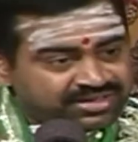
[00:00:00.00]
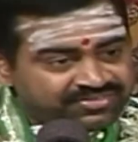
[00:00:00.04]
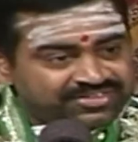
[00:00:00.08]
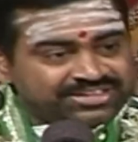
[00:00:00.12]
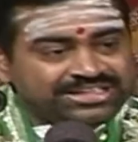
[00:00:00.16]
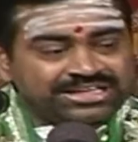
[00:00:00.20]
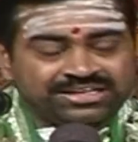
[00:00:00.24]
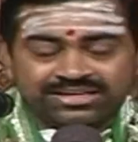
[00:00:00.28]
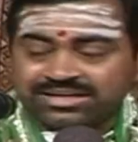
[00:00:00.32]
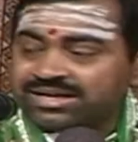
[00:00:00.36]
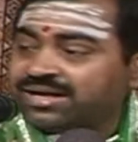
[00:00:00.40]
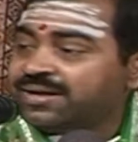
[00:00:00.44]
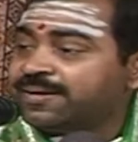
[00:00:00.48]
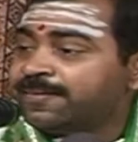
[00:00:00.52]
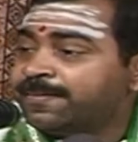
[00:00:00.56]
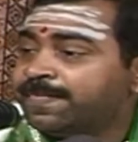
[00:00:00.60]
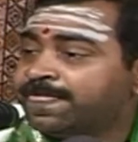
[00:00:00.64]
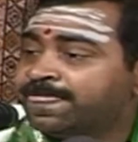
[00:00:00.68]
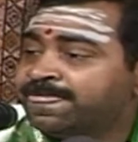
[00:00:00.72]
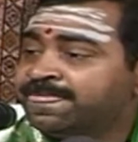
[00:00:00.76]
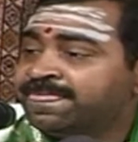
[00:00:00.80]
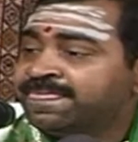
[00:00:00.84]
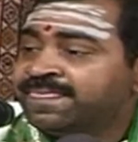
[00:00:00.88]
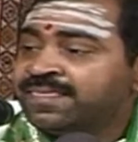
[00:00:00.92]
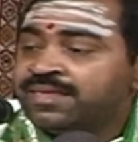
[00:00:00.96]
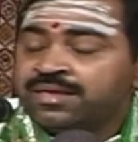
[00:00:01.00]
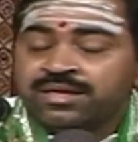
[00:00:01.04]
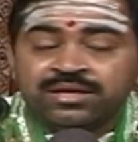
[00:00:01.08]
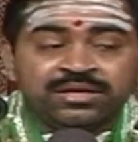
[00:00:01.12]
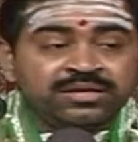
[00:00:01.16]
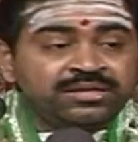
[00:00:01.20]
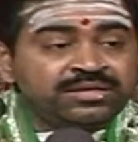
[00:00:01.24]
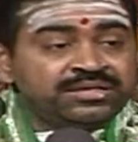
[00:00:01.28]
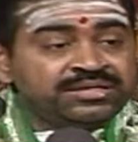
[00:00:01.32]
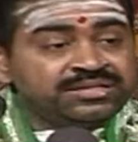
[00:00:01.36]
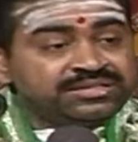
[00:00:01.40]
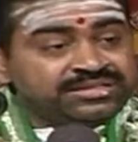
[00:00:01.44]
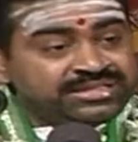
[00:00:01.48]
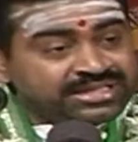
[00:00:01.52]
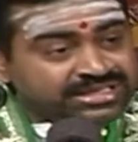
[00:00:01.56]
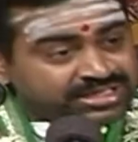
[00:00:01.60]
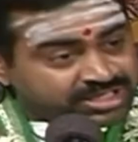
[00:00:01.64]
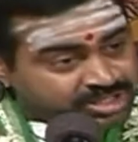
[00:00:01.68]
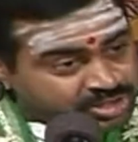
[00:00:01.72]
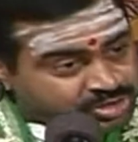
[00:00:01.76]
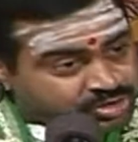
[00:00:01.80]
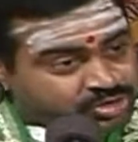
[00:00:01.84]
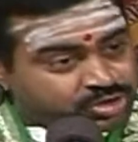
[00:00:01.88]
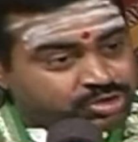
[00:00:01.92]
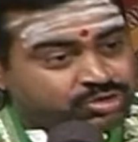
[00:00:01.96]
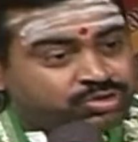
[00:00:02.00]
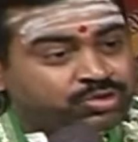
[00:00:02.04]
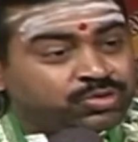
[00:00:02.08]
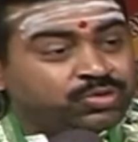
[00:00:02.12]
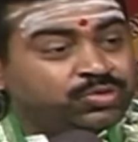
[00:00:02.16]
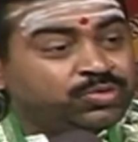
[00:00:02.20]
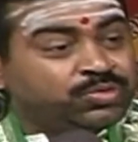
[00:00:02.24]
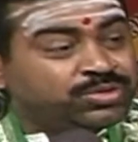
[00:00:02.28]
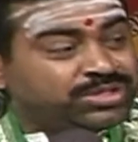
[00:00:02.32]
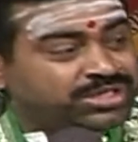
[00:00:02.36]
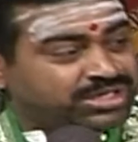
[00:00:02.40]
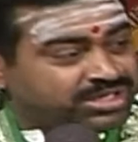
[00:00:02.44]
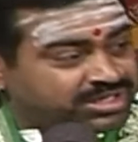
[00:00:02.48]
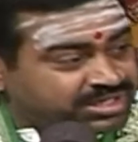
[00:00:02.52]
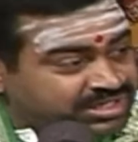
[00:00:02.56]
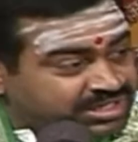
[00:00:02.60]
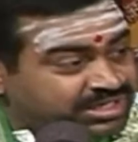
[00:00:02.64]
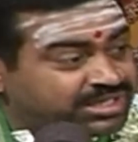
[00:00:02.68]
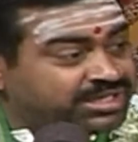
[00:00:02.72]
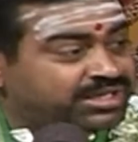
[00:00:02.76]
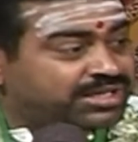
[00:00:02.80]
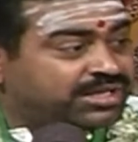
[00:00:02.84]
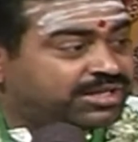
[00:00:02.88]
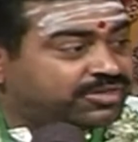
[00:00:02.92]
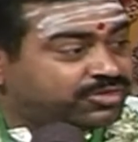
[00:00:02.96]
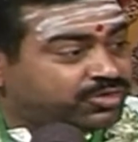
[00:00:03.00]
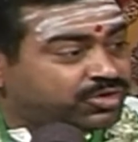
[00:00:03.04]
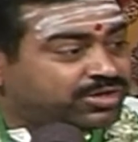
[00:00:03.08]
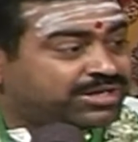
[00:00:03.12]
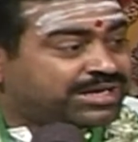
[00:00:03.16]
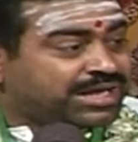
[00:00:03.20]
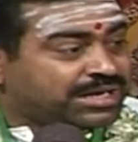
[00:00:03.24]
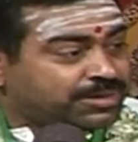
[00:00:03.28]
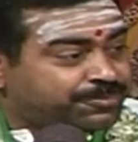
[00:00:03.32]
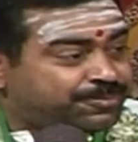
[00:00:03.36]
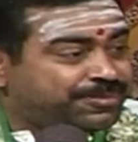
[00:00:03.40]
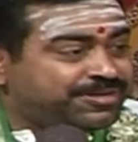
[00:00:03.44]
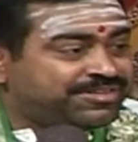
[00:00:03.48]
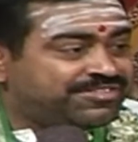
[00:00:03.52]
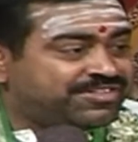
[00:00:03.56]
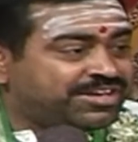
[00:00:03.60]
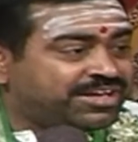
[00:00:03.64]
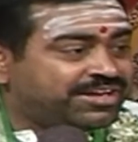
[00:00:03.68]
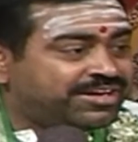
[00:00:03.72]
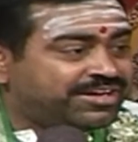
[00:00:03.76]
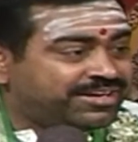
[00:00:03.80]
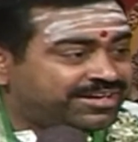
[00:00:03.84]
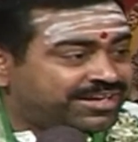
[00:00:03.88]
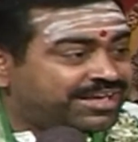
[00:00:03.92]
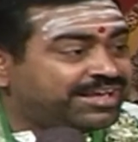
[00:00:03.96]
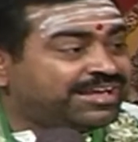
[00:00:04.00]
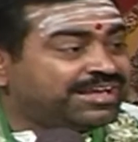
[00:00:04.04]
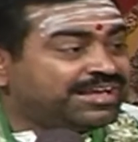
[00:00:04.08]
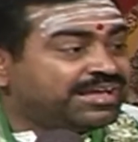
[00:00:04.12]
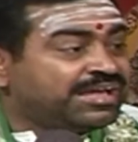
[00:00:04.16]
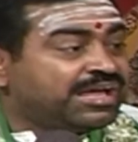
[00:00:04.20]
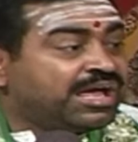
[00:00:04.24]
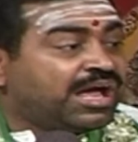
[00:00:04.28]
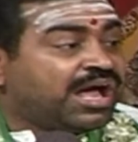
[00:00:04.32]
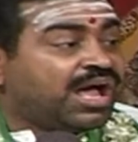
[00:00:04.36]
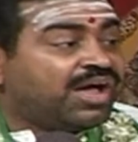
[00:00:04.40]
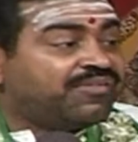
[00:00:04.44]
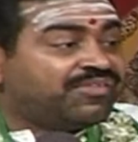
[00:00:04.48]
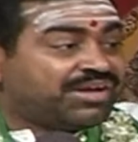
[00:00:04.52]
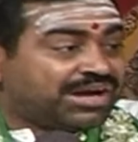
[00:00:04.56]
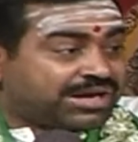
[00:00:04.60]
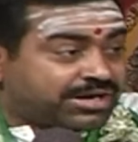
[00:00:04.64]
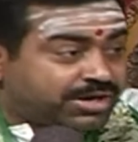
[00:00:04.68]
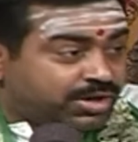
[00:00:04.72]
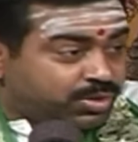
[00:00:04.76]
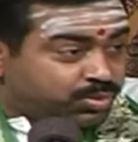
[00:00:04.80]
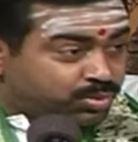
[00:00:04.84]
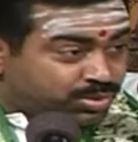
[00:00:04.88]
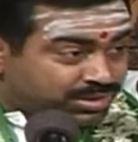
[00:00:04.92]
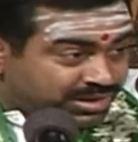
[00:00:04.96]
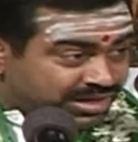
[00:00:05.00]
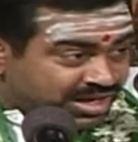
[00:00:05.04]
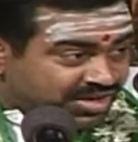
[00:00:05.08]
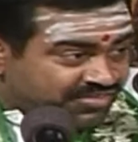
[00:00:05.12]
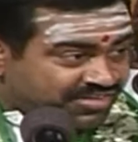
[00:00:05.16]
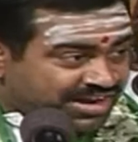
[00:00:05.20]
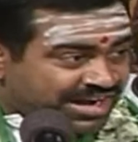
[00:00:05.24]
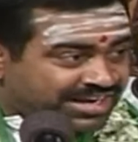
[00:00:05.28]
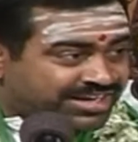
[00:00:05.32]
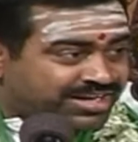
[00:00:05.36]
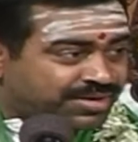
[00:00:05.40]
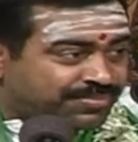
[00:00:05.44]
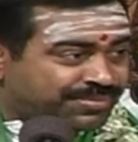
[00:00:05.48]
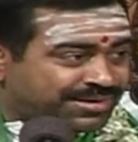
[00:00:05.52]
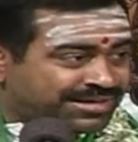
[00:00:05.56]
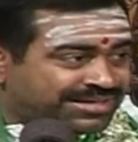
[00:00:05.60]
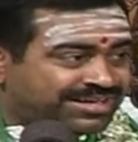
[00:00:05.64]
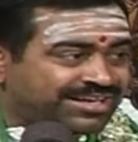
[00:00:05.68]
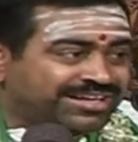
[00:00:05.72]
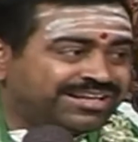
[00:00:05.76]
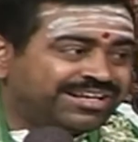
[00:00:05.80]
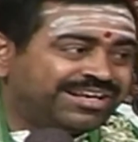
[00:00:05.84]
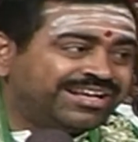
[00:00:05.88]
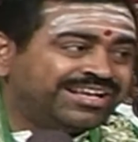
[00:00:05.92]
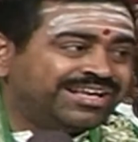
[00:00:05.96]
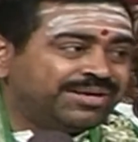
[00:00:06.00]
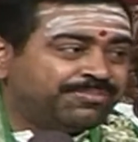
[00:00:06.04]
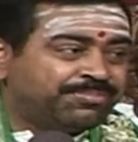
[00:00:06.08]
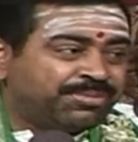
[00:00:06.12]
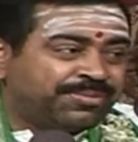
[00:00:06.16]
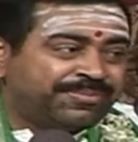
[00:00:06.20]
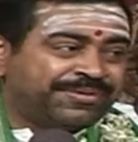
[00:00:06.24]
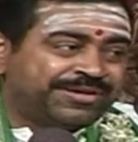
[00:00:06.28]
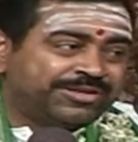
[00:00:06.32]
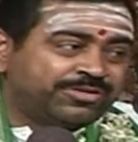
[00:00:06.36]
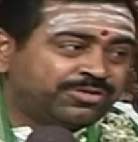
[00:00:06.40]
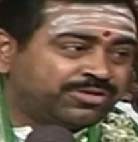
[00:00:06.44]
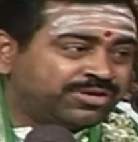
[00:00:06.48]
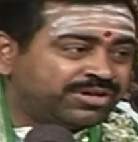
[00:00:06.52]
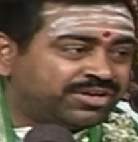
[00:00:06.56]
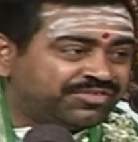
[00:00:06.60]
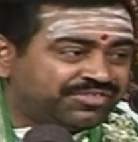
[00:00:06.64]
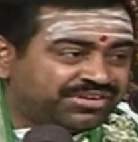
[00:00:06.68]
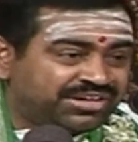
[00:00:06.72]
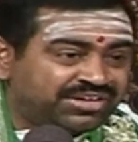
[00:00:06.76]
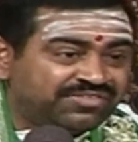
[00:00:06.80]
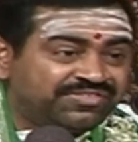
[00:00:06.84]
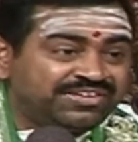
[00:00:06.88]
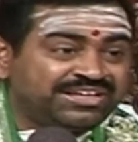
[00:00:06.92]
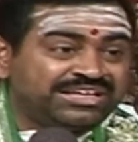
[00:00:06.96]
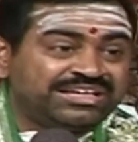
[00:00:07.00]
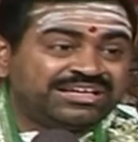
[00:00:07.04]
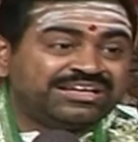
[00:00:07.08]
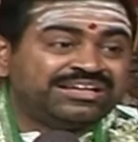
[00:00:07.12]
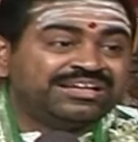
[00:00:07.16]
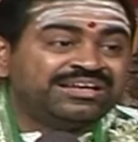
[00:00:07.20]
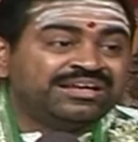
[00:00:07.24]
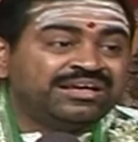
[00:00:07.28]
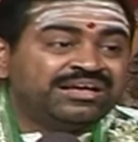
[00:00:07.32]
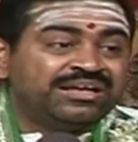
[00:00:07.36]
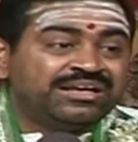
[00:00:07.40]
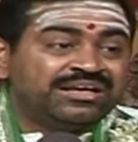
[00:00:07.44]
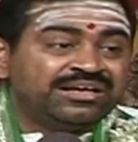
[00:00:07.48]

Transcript: అదేవిధంగా దీనికి తిథులు ఇన్ని ఎందుకు కల్పించారంటే అవి అక్కడ ఉన్న వాటి బట్టి నిర్ణయింపబడుతున్నటువంటివి